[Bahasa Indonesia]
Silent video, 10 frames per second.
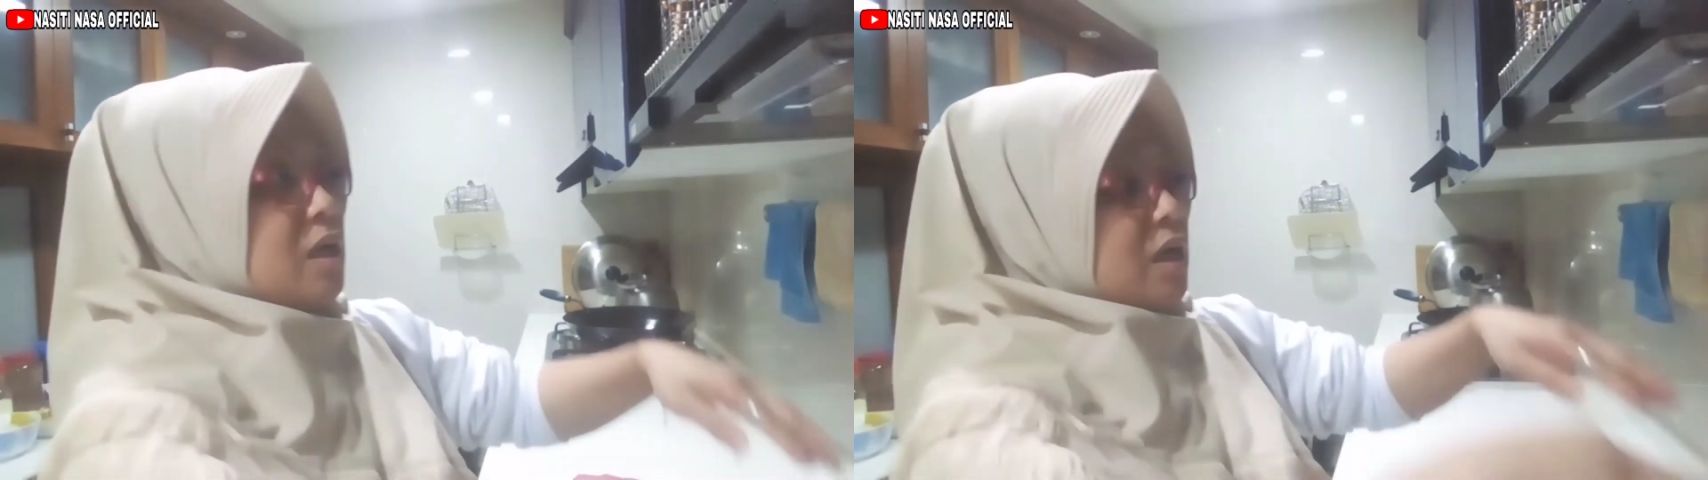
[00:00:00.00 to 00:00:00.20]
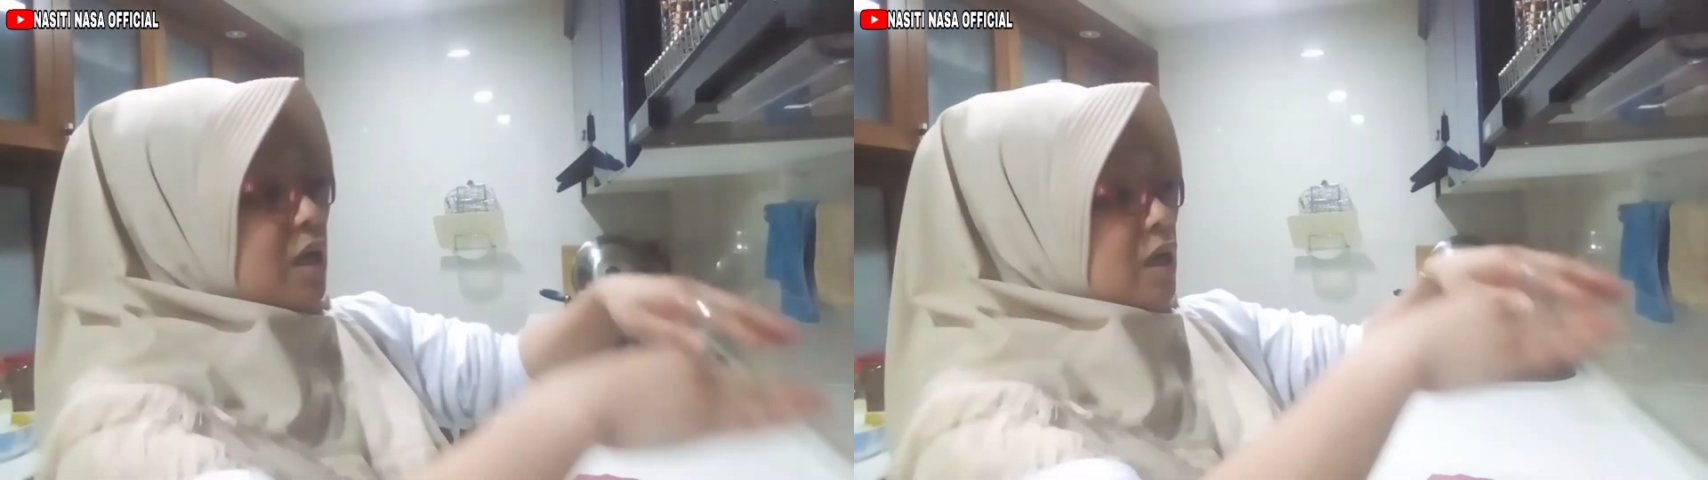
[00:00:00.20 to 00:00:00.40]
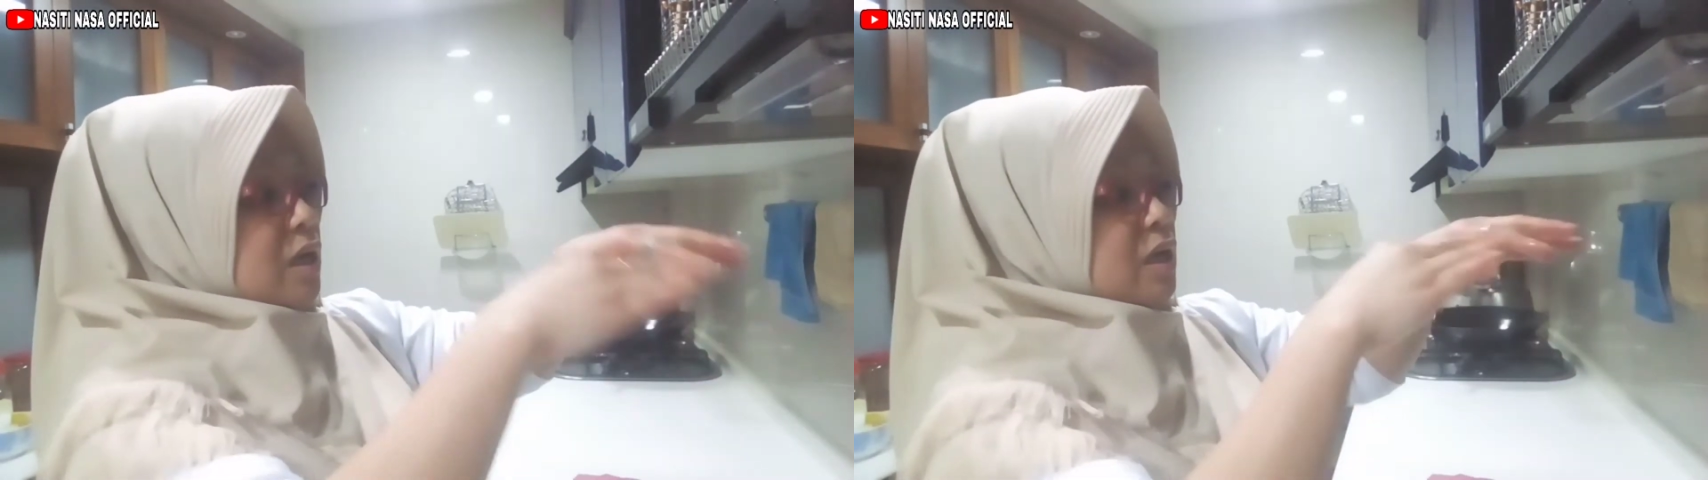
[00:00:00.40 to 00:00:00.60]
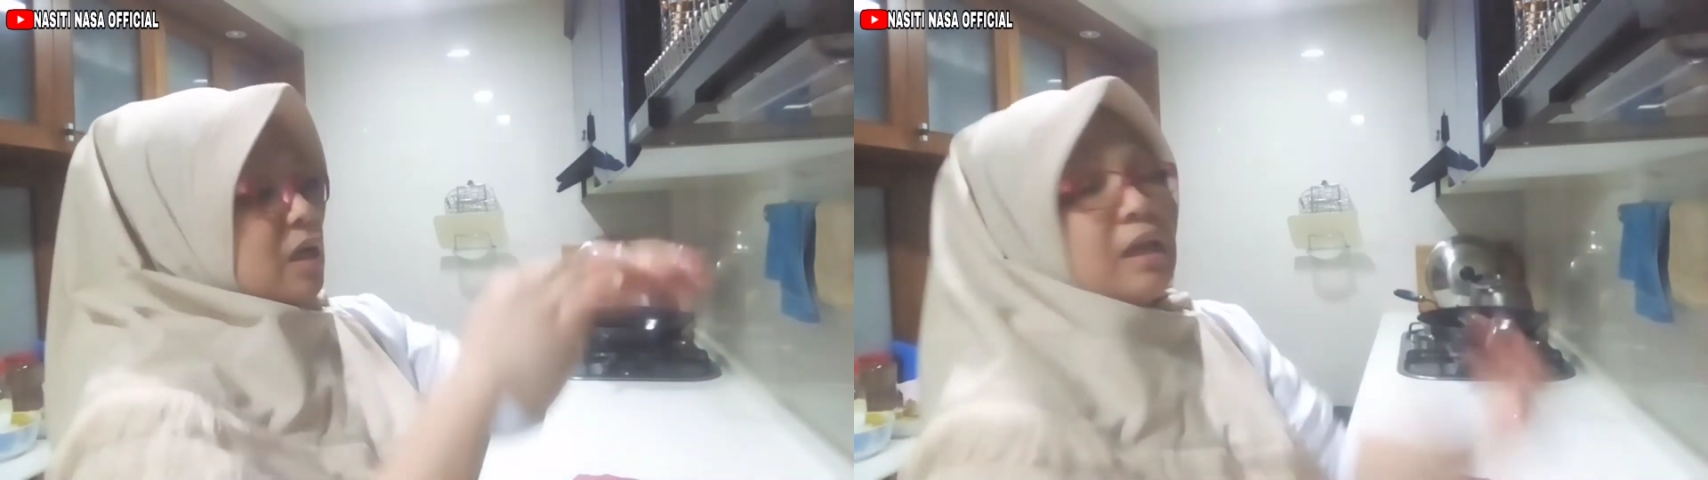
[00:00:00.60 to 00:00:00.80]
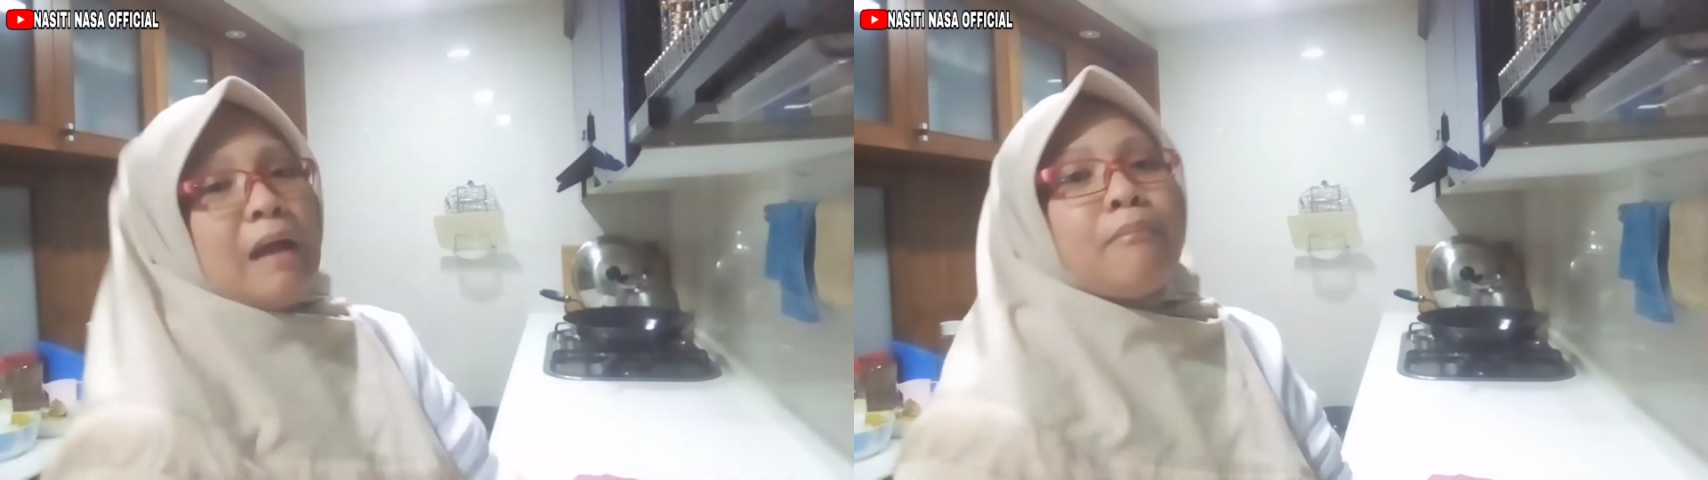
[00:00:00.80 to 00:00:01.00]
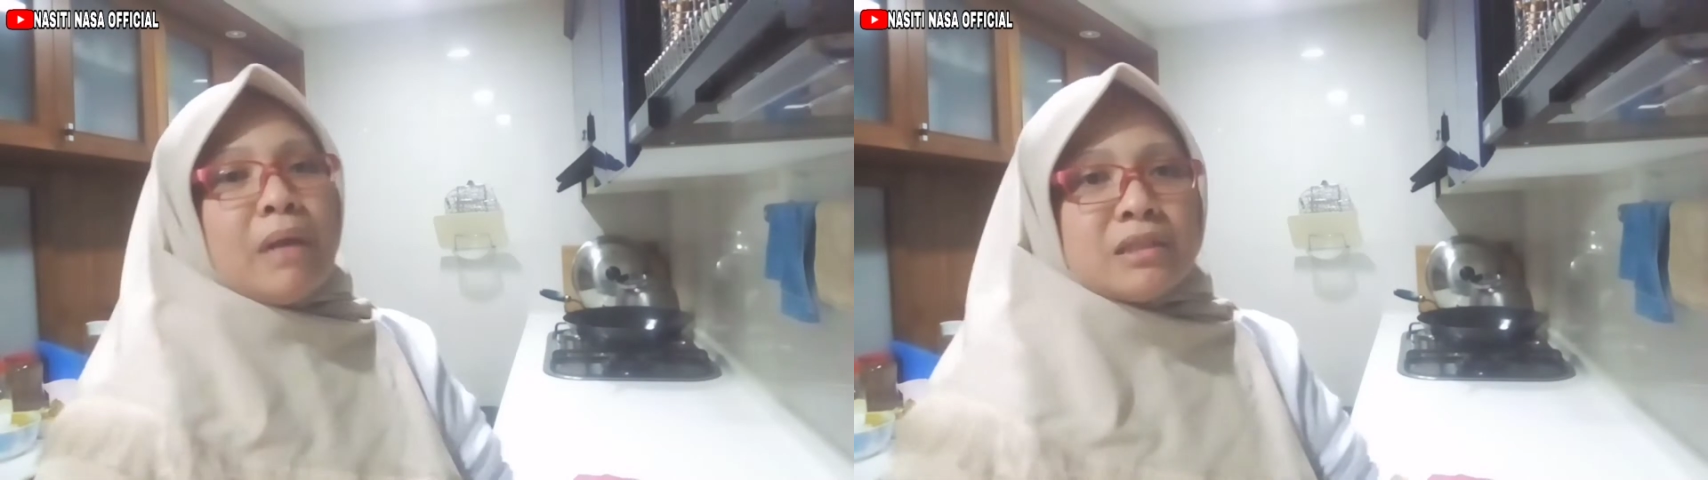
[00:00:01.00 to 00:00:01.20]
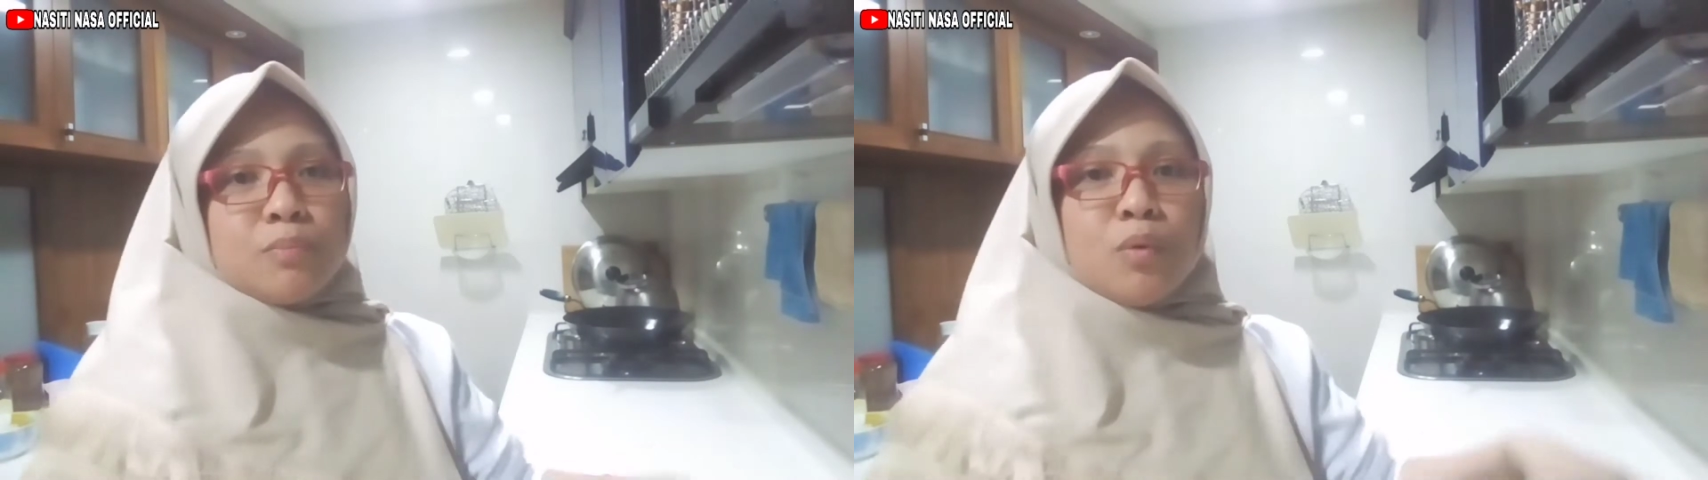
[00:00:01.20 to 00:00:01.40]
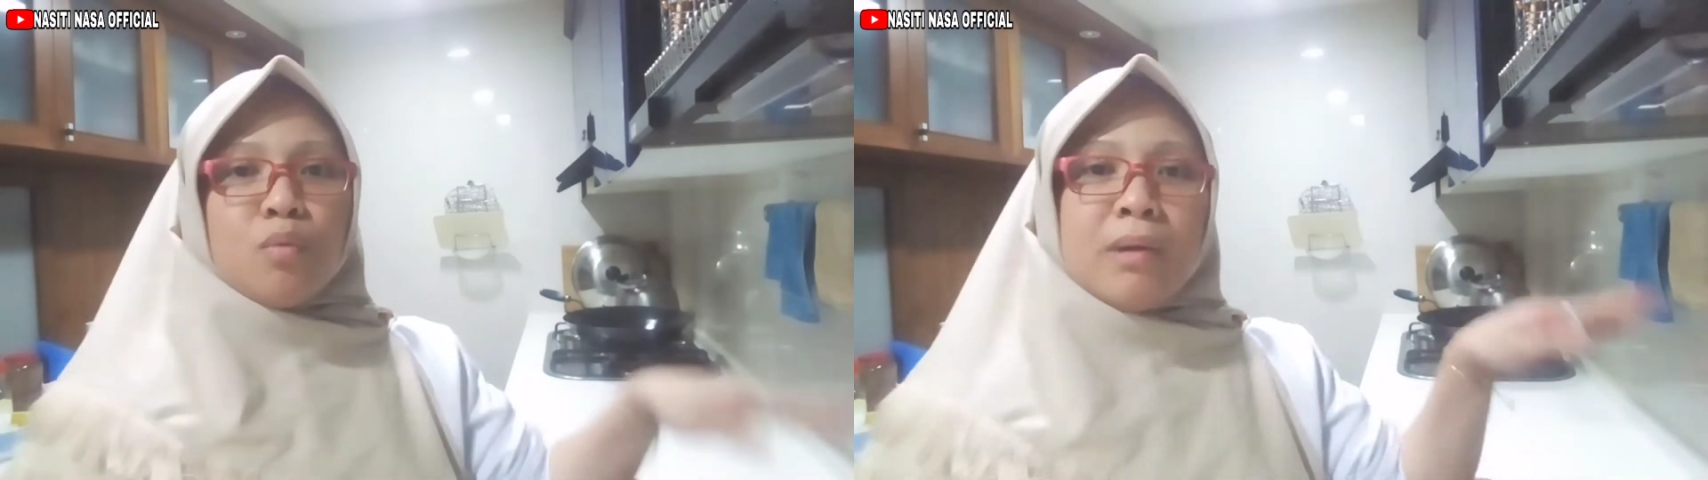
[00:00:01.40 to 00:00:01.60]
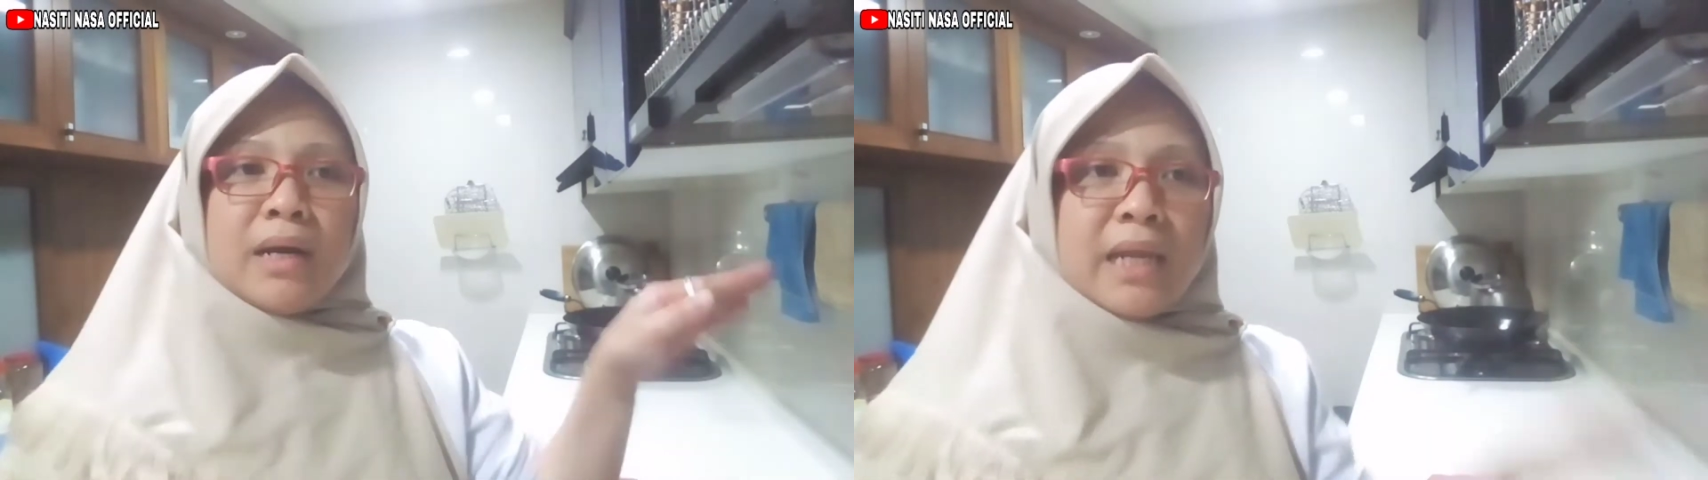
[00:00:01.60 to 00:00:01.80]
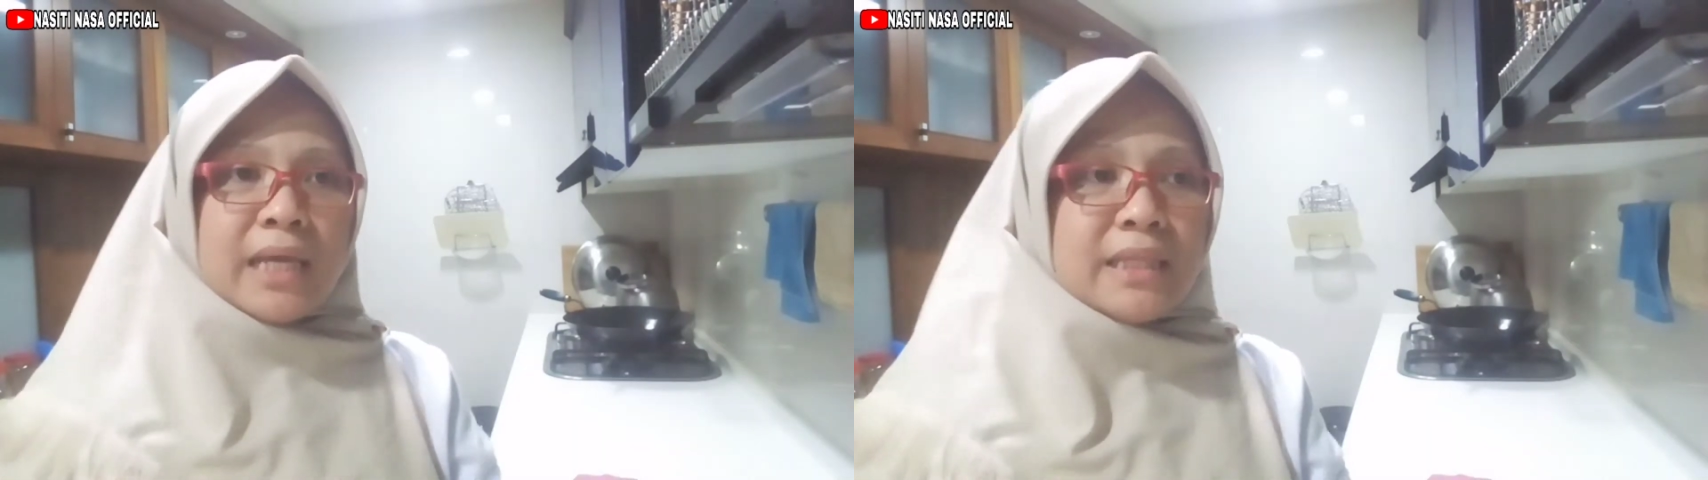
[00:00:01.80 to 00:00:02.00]
uh, lambat 10
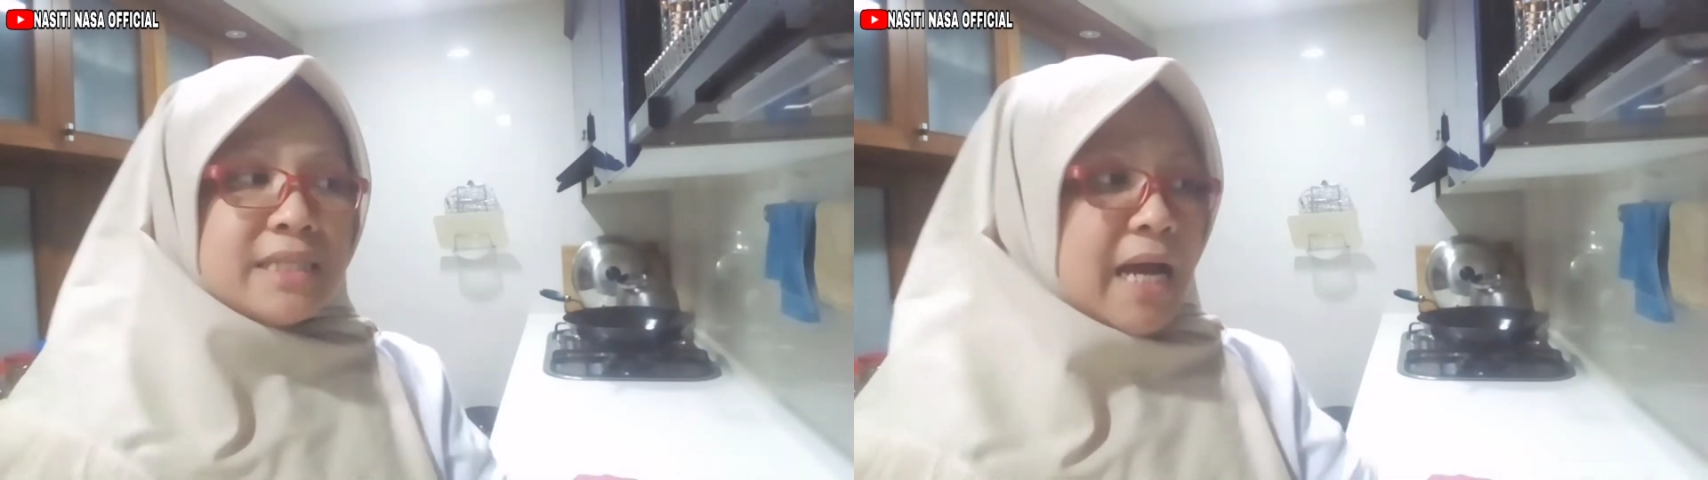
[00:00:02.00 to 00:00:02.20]
menit